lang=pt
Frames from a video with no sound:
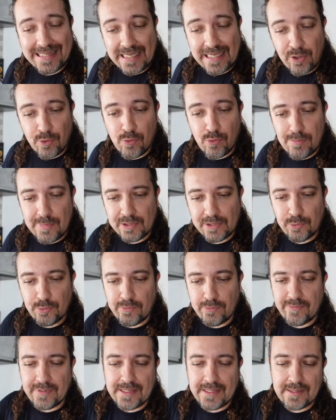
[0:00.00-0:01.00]
tem alguma
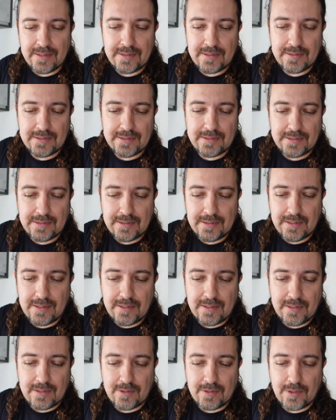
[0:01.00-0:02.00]
dúvida?
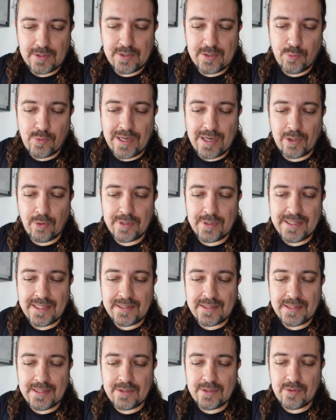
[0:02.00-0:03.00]
Nossa, o calor tá
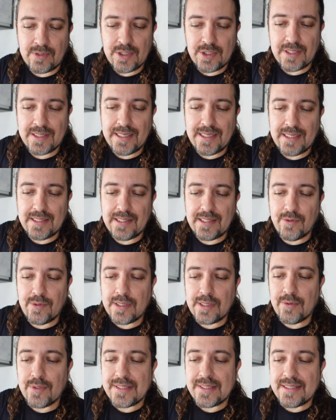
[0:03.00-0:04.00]
tanto que já derreteu
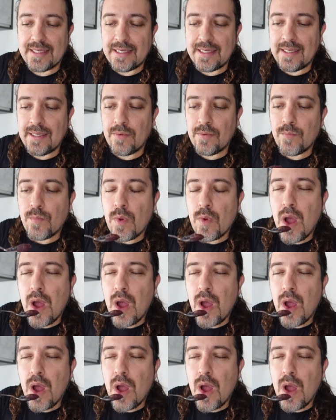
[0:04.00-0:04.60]
aqui o açaí.